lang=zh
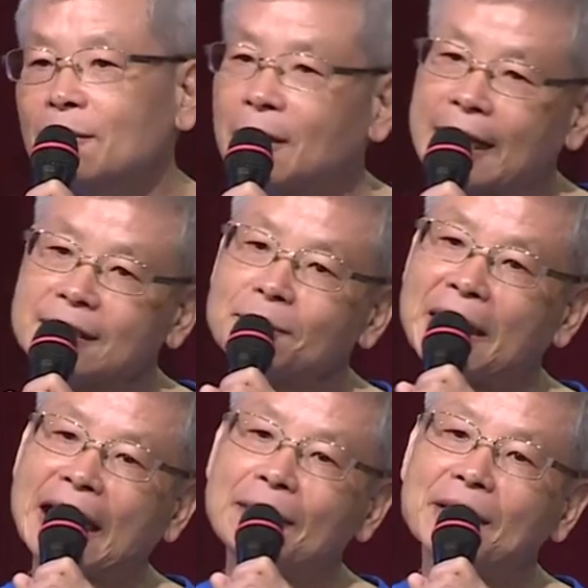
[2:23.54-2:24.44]
还是
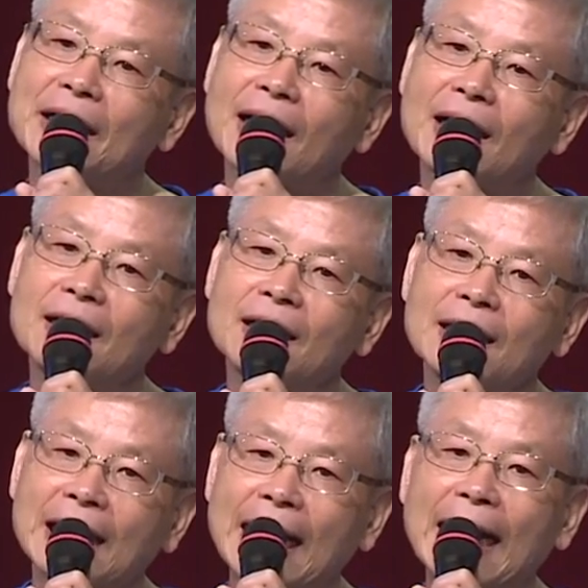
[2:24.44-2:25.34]
没改变啊？
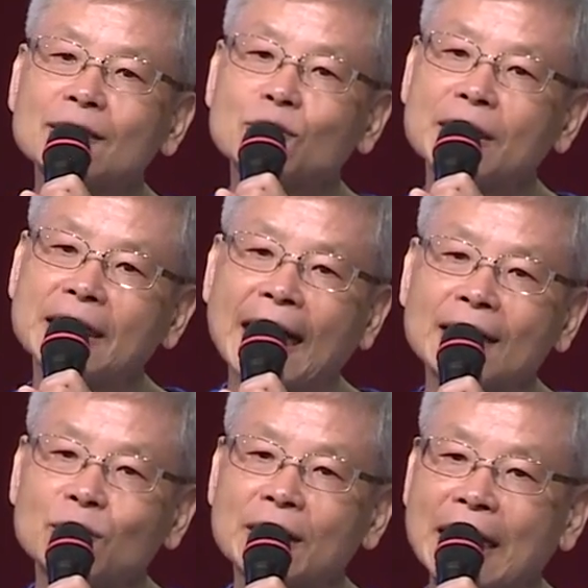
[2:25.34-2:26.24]
该按推的按推，